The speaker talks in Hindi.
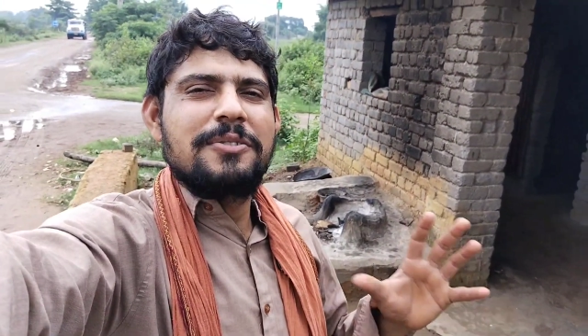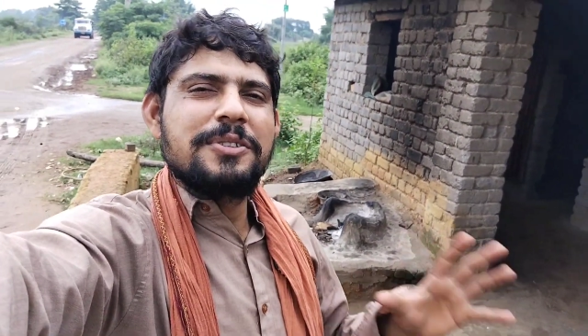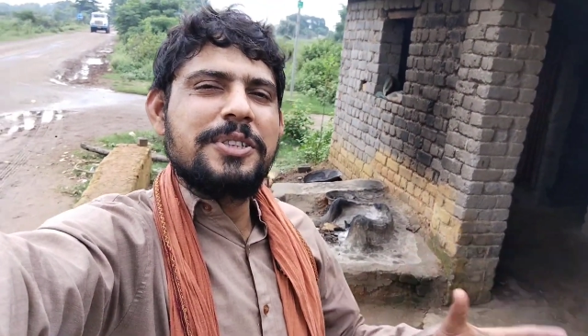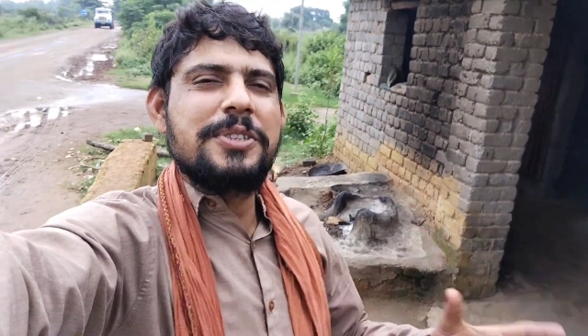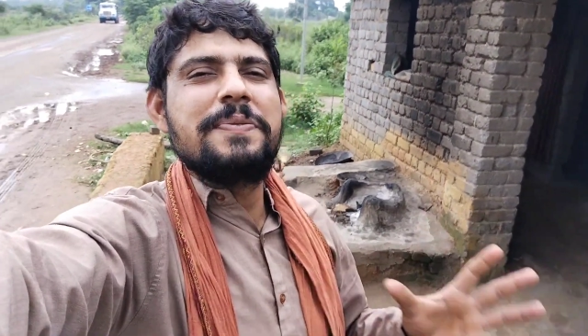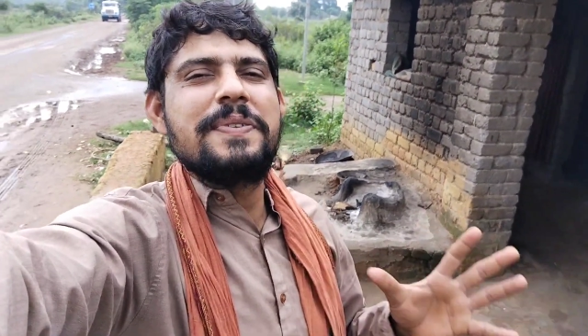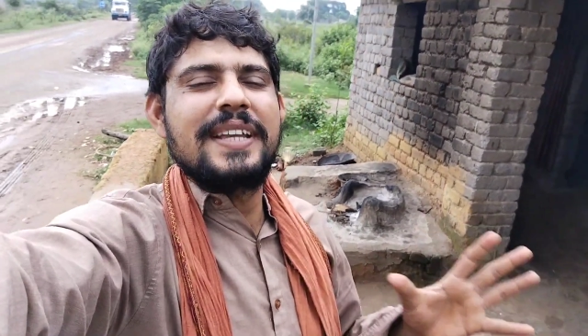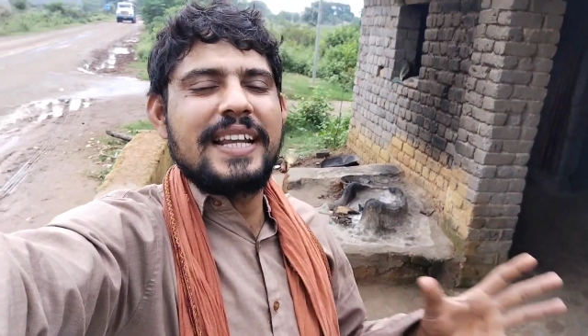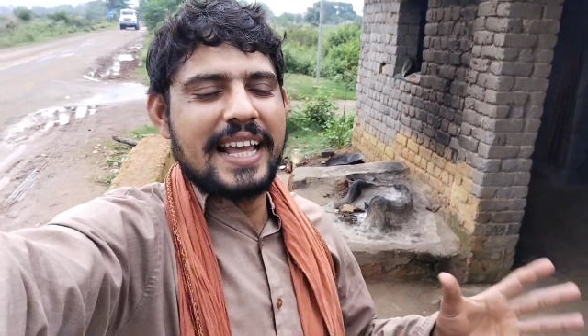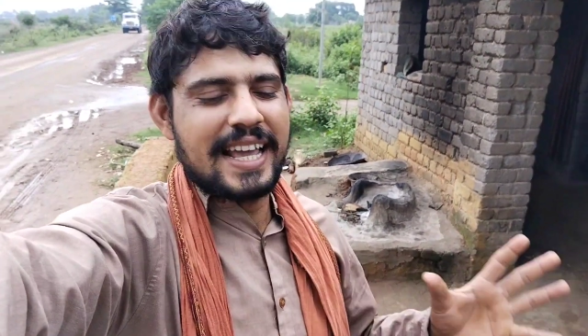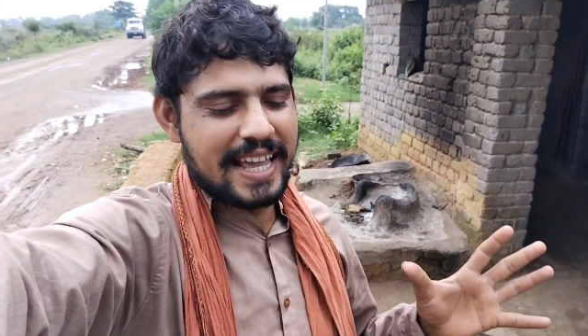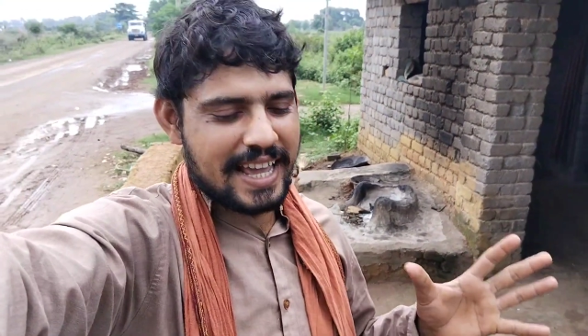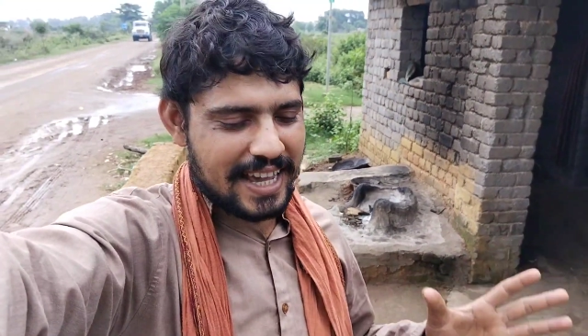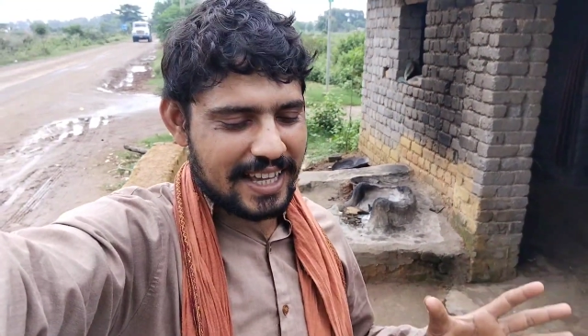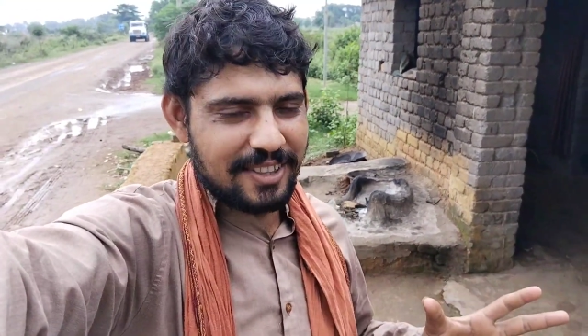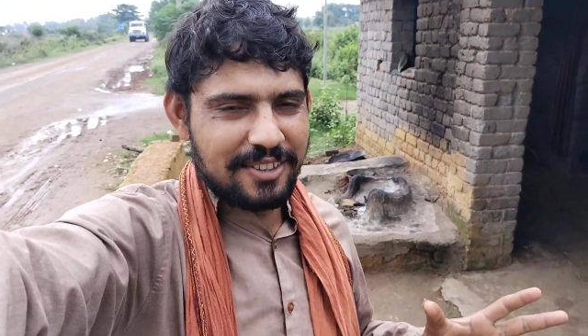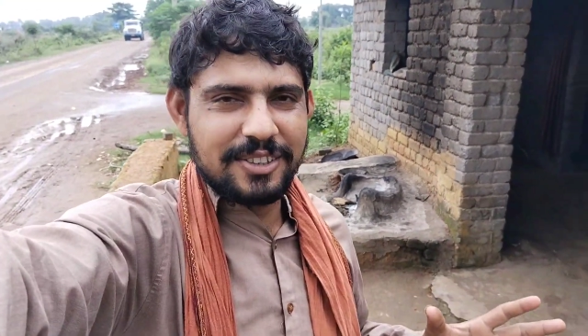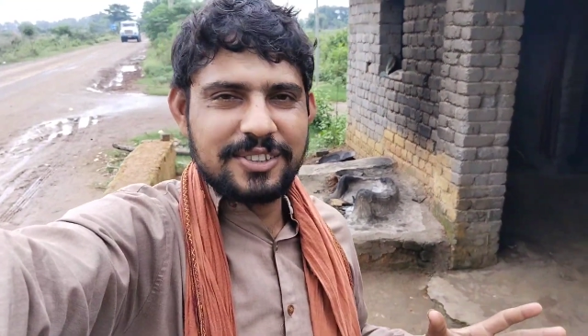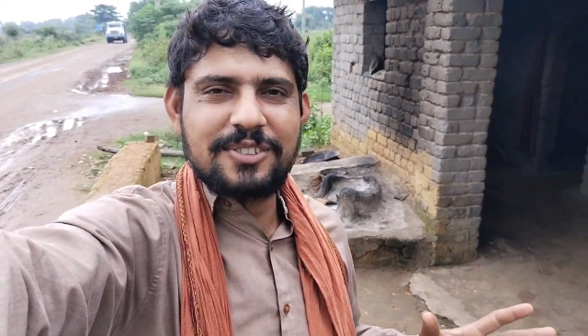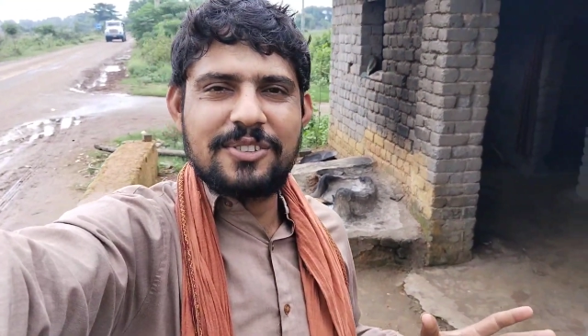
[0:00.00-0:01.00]
कुछ भी नहीं
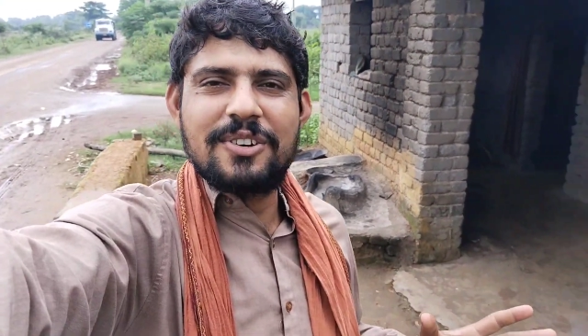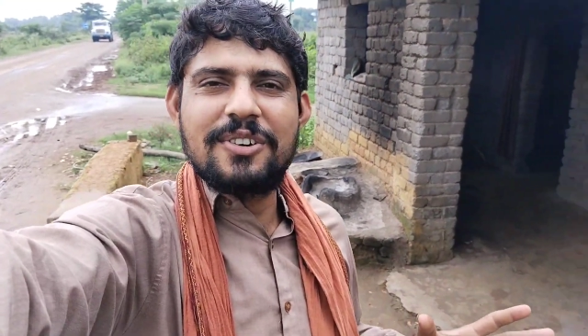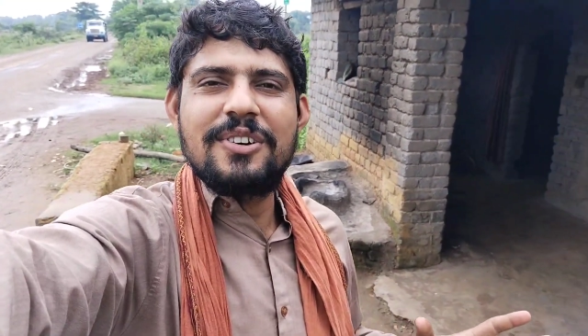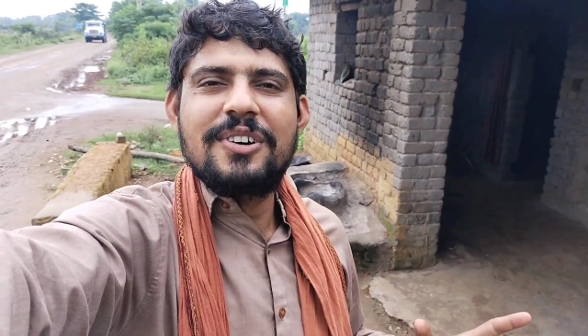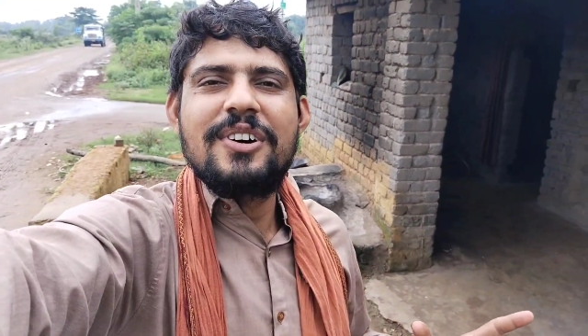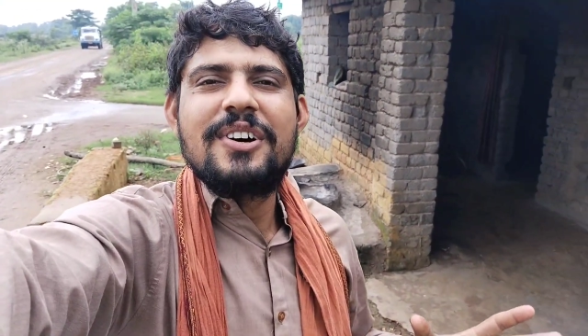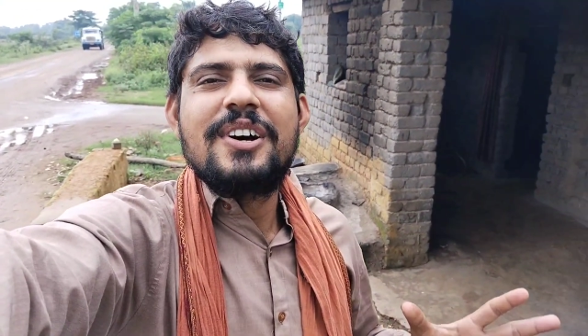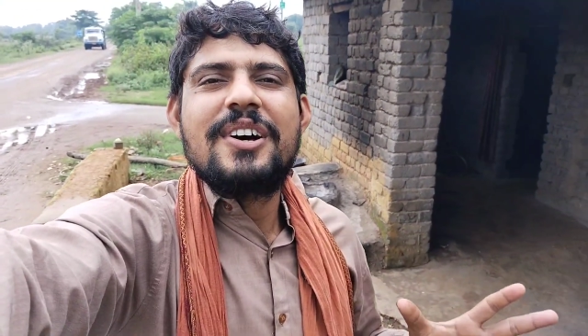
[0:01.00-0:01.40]
है दोस्तों